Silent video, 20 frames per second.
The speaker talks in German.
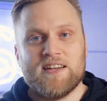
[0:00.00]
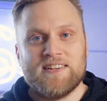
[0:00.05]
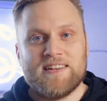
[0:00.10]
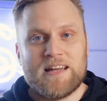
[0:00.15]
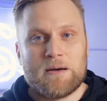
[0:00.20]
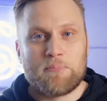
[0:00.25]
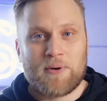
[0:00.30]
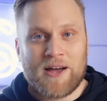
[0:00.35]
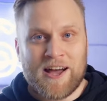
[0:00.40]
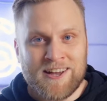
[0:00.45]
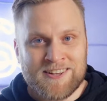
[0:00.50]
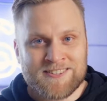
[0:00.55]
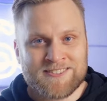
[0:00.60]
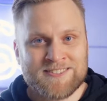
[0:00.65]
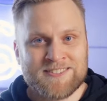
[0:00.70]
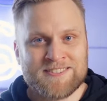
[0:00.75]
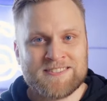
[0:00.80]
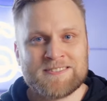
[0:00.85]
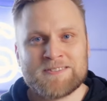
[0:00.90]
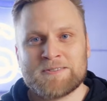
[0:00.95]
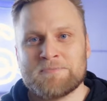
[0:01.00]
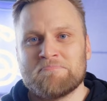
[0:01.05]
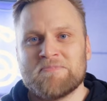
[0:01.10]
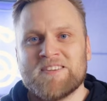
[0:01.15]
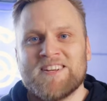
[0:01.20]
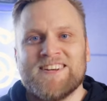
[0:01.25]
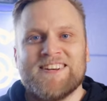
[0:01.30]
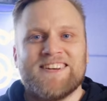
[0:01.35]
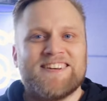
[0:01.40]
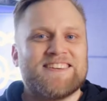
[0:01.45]
In der Praxis
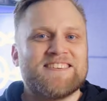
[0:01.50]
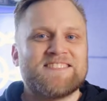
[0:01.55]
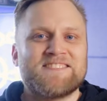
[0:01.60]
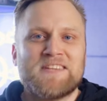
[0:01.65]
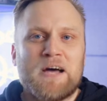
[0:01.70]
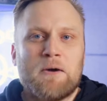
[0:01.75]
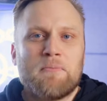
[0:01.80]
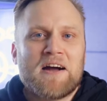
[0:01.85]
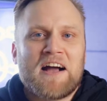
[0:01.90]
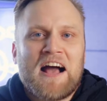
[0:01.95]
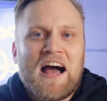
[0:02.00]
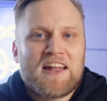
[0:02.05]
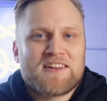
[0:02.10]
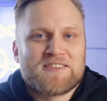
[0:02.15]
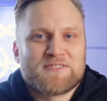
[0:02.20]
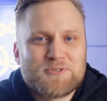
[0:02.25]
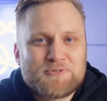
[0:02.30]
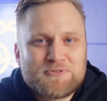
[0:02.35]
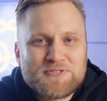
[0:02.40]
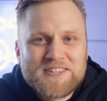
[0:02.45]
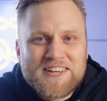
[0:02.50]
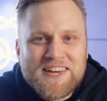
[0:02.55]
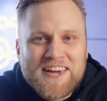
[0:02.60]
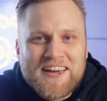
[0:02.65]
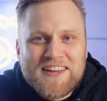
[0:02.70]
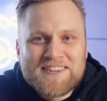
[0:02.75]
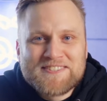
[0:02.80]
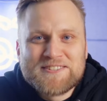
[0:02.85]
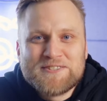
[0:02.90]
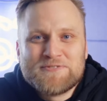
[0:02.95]
ist da aber gar nicht so viel
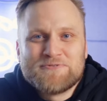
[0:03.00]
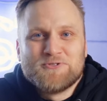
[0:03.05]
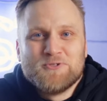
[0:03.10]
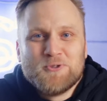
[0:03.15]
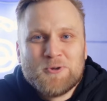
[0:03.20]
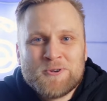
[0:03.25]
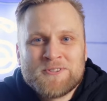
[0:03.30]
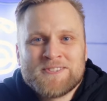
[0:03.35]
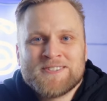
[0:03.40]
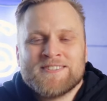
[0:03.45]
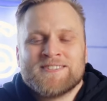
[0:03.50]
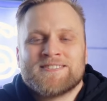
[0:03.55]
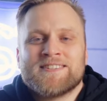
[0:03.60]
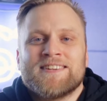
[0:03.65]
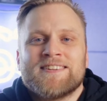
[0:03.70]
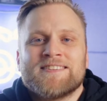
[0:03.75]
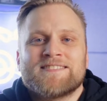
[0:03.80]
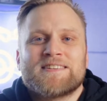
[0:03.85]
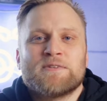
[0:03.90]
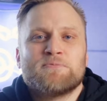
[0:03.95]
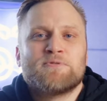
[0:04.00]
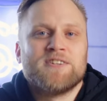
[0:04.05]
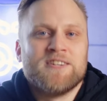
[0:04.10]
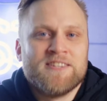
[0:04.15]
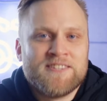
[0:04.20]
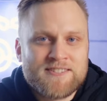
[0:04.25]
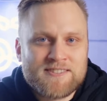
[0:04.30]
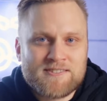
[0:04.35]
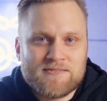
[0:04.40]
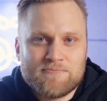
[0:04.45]
kreativ nötig, denn es gibt
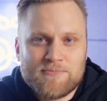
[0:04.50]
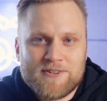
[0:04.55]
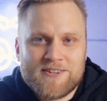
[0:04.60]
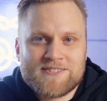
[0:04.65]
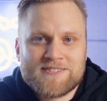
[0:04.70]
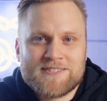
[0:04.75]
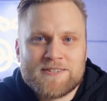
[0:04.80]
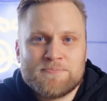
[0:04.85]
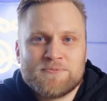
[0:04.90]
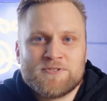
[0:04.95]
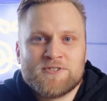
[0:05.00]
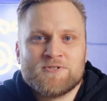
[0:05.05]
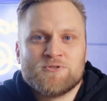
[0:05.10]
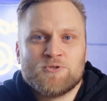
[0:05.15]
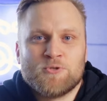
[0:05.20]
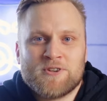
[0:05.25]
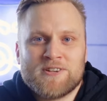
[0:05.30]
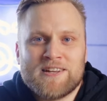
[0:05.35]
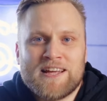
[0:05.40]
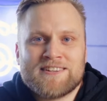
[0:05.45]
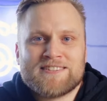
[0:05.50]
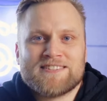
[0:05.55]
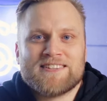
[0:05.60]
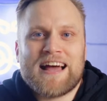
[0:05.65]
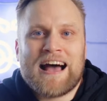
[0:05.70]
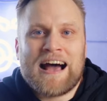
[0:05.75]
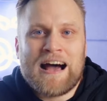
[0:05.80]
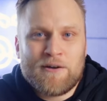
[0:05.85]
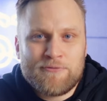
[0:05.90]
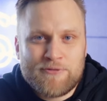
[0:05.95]
Listen. Es gibt die sogenannten
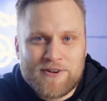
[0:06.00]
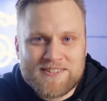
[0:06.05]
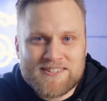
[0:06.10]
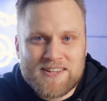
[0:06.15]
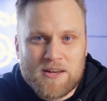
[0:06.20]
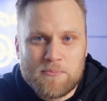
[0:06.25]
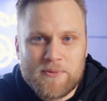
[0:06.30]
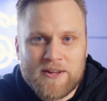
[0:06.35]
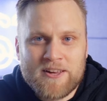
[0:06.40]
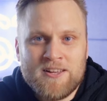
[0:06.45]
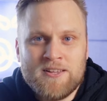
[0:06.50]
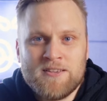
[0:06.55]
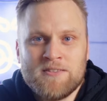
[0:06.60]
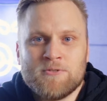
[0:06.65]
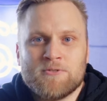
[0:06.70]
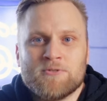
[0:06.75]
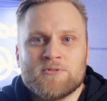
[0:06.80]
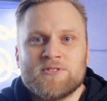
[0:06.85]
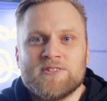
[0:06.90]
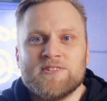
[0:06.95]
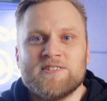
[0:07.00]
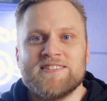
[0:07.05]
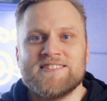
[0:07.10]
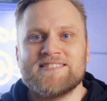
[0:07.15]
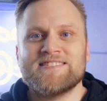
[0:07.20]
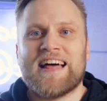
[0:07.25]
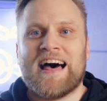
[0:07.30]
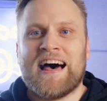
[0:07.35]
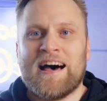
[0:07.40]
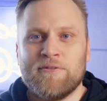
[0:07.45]
AFA-Tabellen und in
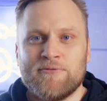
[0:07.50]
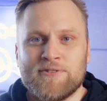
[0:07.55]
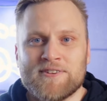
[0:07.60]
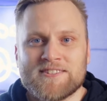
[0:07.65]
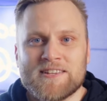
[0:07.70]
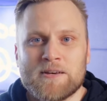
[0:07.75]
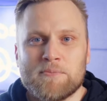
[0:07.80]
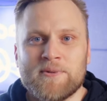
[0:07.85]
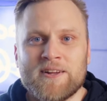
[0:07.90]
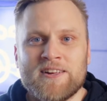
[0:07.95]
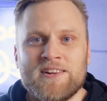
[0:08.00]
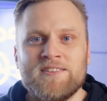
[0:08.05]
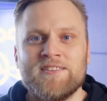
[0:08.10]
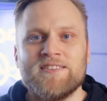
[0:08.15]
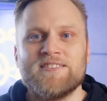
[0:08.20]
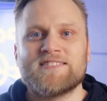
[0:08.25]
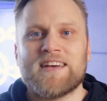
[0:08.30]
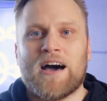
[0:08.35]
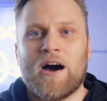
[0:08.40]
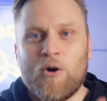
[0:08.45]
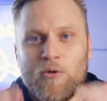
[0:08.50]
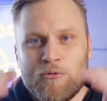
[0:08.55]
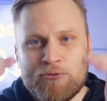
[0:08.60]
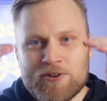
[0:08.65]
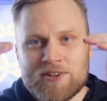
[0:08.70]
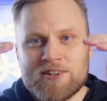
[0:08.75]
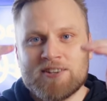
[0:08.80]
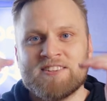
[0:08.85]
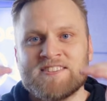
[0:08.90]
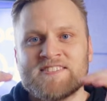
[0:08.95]
diesen AFA-Tabellen ist
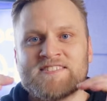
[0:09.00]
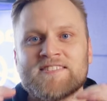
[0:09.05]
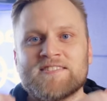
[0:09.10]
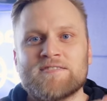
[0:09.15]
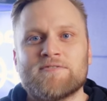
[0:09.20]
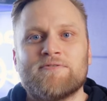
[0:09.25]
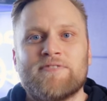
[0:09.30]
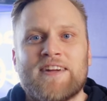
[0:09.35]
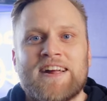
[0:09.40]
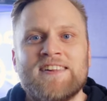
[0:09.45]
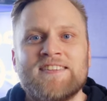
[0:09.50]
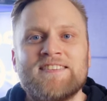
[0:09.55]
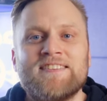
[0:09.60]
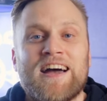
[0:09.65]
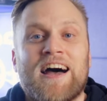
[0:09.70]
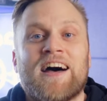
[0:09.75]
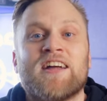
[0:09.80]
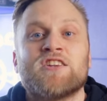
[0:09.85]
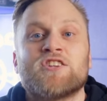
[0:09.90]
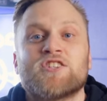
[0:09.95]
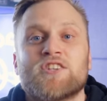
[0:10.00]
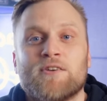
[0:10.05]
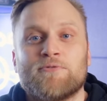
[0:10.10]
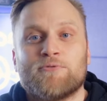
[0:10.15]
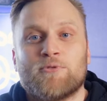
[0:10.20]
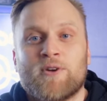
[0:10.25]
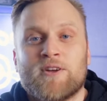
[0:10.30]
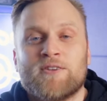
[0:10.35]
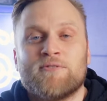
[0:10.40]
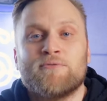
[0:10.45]
aufgelistet, welche
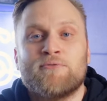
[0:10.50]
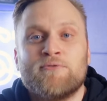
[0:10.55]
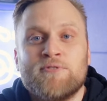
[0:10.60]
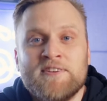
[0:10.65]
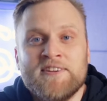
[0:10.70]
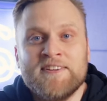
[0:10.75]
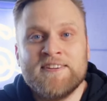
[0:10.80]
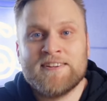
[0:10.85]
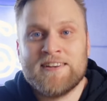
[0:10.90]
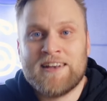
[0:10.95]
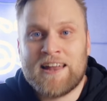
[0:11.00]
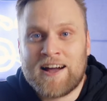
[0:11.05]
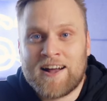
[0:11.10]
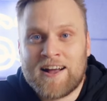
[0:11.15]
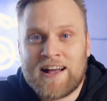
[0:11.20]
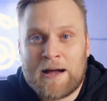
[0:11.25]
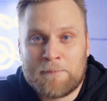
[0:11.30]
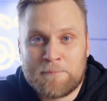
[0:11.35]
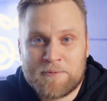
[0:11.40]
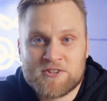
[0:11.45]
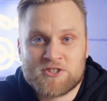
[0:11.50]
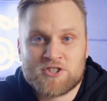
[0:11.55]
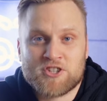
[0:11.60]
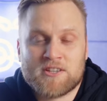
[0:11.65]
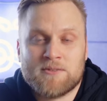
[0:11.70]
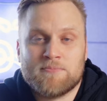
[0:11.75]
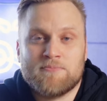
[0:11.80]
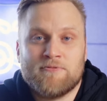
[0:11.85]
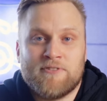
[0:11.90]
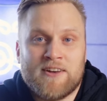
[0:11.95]
Anschaffungen wie lang
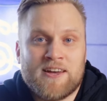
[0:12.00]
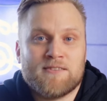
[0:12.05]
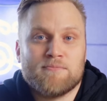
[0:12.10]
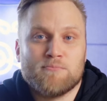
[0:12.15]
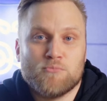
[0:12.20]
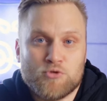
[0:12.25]
abgeschrieben werden